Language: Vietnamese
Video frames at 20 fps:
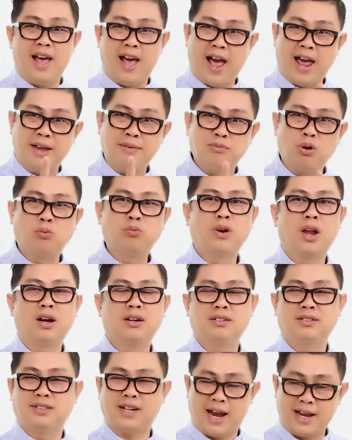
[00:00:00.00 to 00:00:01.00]
hãy một
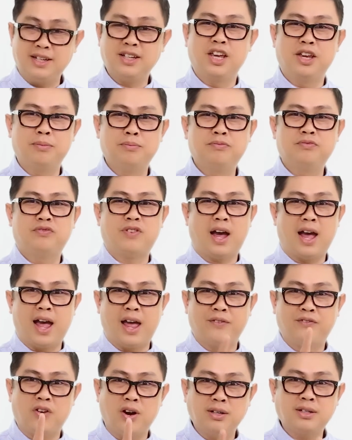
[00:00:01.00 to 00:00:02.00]
lần trải nghiệm và
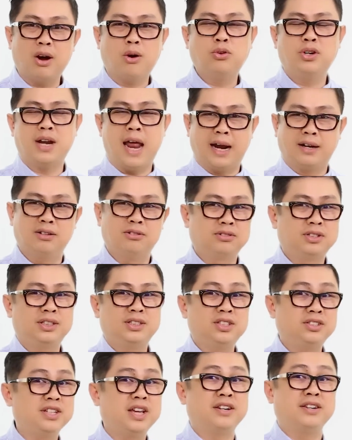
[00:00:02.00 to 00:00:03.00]
hãy phấn đấu để đạt được cái
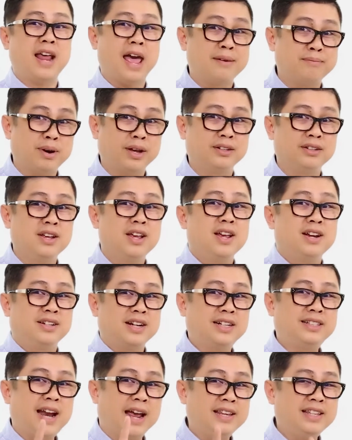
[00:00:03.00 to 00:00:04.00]
chức danh Diamond
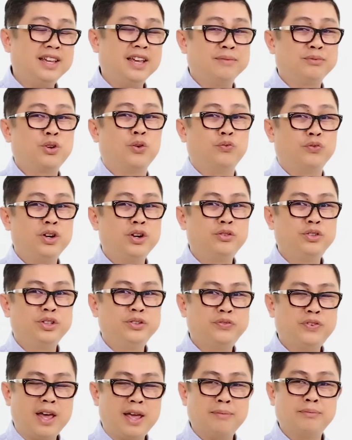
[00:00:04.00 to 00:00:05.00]
để trải nghiệm cùng với
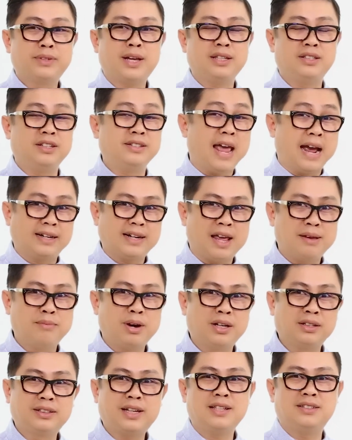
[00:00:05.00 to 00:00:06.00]
Oriflame các anh chị đạt
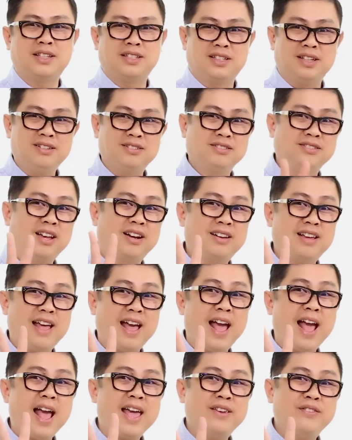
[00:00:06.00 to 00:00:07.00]
Diamond các anh chị sẽ được nhận
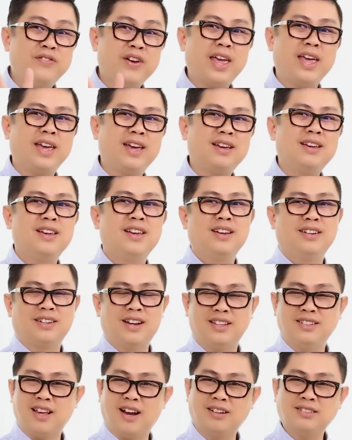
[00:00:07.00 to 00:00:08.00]
hai vé
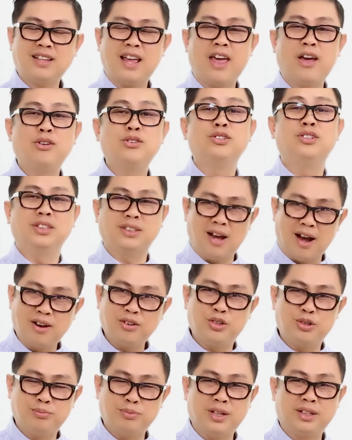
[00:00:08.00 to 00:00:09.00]
để dẫn theo người
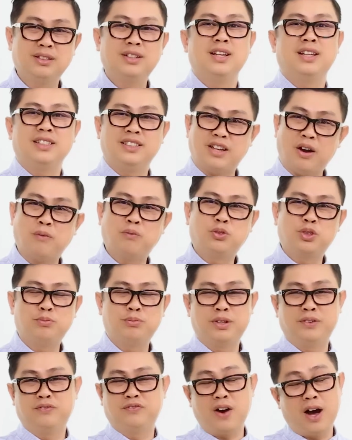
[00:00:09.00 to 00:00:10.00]
thân của mình chồng của
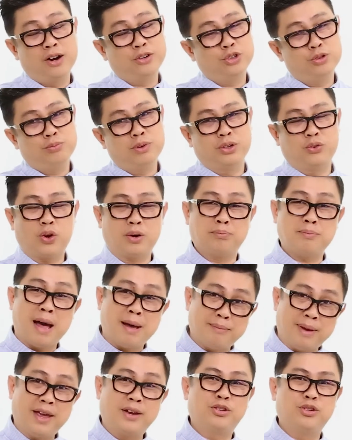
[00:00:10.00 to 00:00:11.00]
mình vợ của mình hoặc
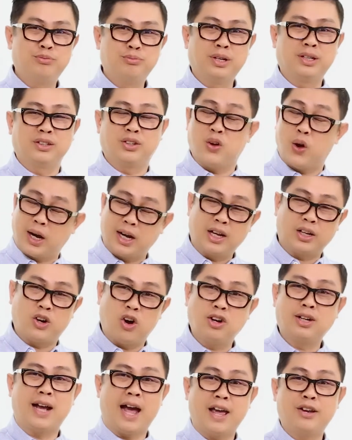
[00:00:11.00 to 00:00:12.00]
ba mẹ của mình hoặc là
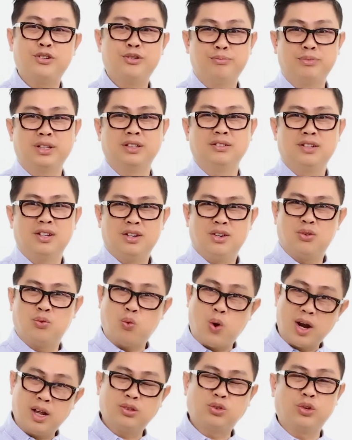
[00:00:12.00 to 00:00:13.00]
con cái của mình
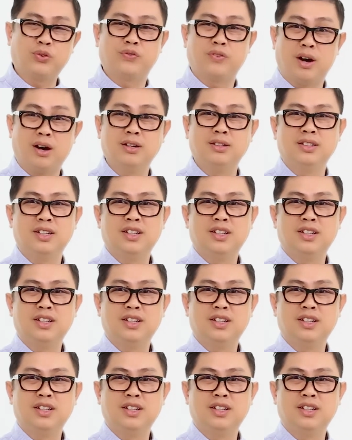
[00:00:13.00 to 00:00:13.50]
quá là tuyệt vời